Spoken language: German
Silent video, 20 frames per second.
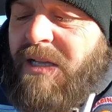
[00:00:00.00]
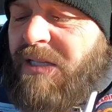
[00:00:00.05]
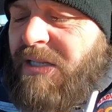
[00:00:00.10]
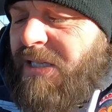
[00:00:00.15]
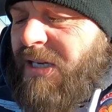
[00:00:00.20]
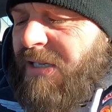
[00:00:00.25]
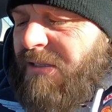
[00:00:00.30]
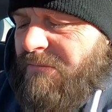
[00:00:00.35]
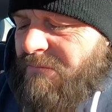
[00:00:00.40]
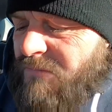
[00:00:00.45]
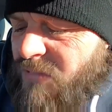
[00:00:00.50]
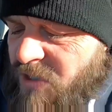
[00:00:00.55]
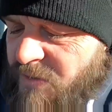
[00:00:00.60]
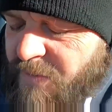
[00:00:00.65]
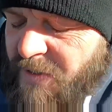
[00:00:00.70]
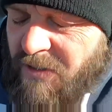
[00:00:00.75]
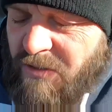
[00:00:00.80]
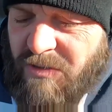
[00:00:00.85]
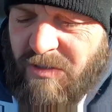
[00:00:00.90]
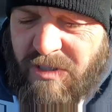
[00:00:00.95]
dann muss
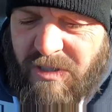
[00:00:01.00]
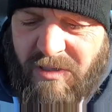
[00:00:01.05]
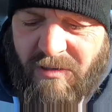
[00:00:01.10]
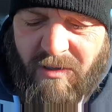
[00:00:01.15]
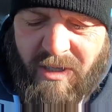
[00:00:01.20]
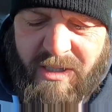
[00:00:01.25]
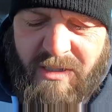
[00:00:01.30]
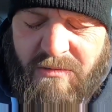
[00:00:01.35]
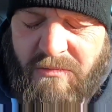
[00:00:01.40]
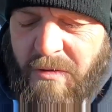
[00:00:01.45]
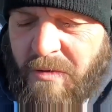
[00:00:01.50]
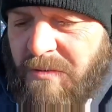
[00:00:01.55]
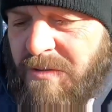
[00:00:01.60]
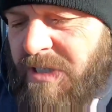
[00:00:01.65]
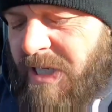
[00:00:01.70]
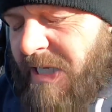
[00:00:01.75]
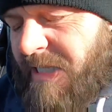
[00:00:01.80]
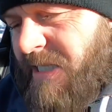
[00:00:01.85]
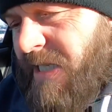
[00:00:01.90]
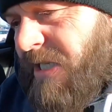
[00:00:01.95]
man natürlich auch eine
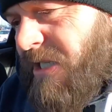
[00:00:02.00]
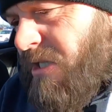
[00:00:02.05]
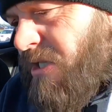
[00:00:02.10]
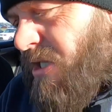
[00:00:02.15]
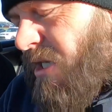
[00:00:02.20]
Roadtax, eine